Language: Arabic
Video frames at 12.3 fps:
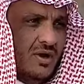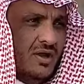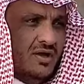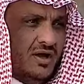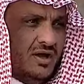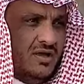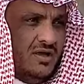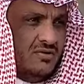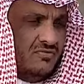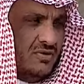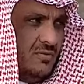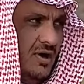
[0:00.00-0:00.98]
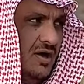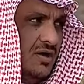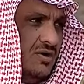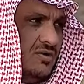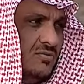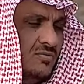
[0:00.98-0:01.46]
والله يحييكم في
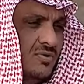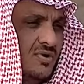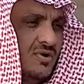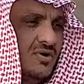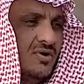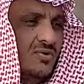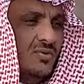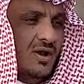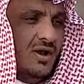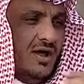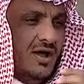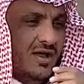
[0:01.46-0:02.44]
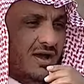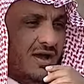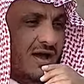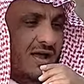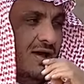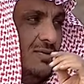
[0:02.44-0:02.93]
محلكم والله
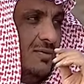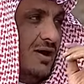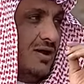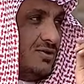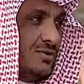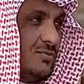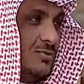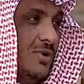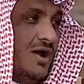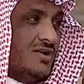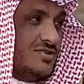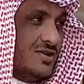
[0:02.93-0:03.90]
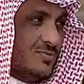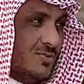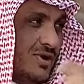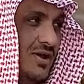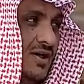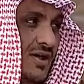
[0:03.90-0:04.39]
انا انا انتم المعازيب
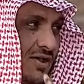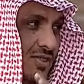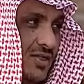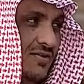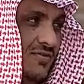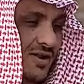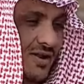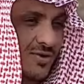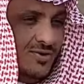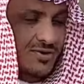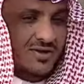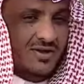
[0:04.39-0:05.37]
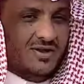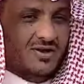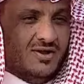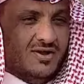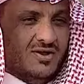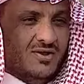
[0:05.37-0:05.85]
وانا الضيف على قولتك
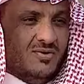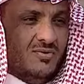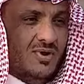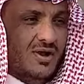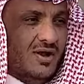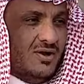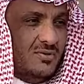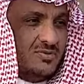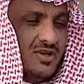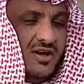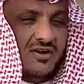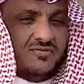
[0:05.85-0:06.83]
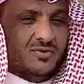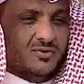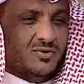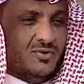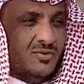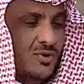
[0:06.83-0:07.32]
طيبك والله انكم
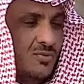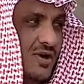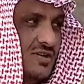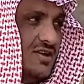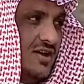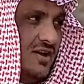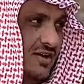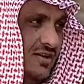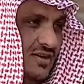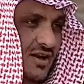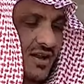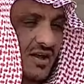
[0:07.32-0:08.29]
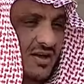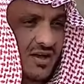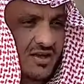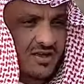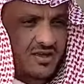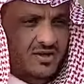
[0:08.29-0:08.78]
شرفتوني وتو ما صار عيد الله
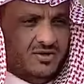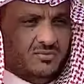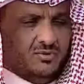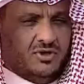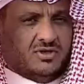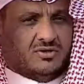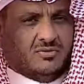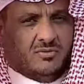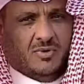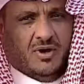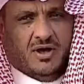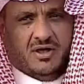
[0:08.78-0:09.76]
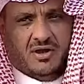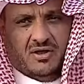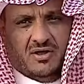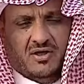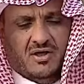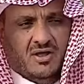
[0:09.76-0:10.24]
يحييكم عيدكم مبارك
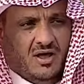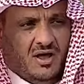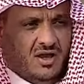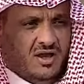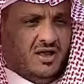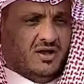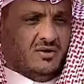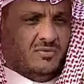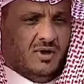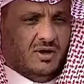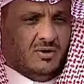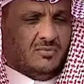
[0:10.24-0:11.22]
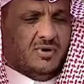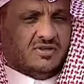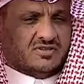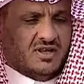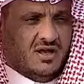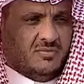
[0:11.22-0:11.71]
عليكم وعلى الامه
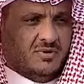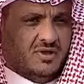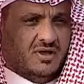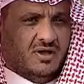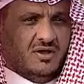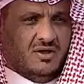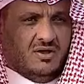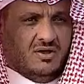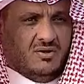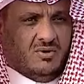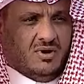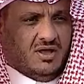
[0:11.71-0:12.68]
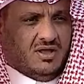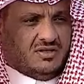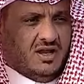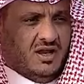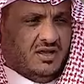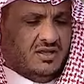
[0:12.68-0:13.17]
الاسلاميه والله
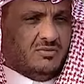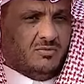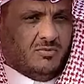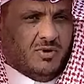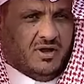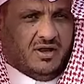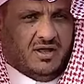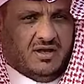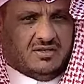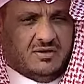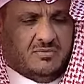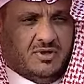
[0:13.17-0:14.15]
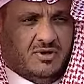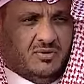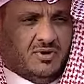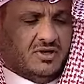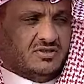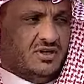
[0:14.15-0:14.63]
يجعل عيد مبارك على الجميع
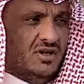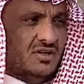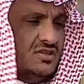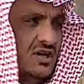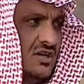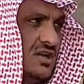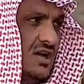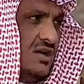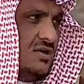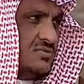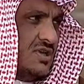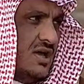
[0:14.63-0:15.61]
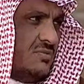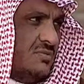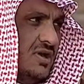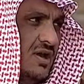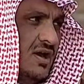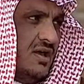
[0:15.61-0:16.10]
ويرجع الحجاج اهلهم
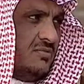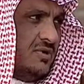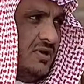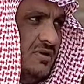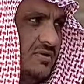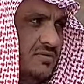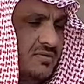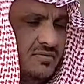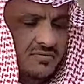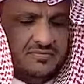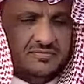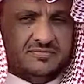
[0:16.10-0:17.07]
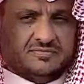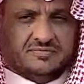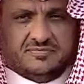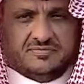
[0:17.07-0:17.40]
سالمين غانمين امين يا الله